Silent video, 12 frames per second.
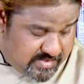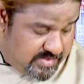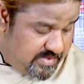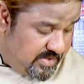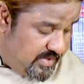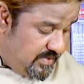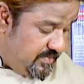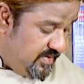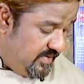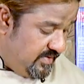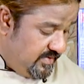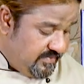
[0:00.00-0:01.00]
இதில் நம்ம
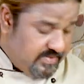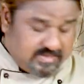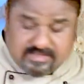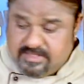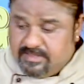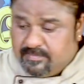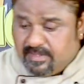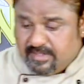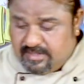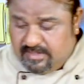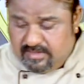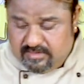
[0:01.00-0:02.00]
ஃபஸ்ட்டு
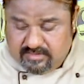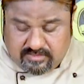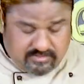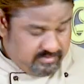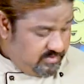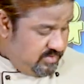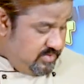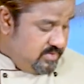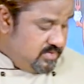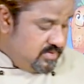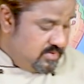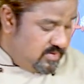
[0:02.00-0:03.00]
பட்ரு
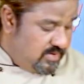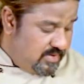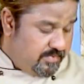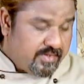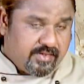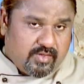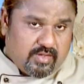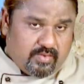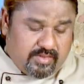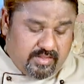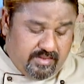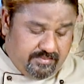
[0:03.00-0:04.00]
நம்ம ஹீரோ
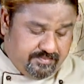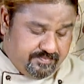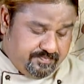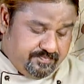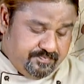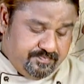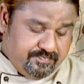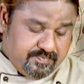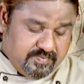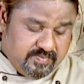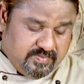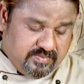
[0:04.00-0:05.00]
அவர் தான்
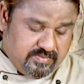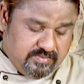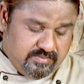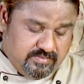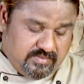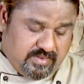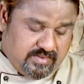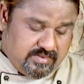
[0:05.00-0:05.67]
பட்ரு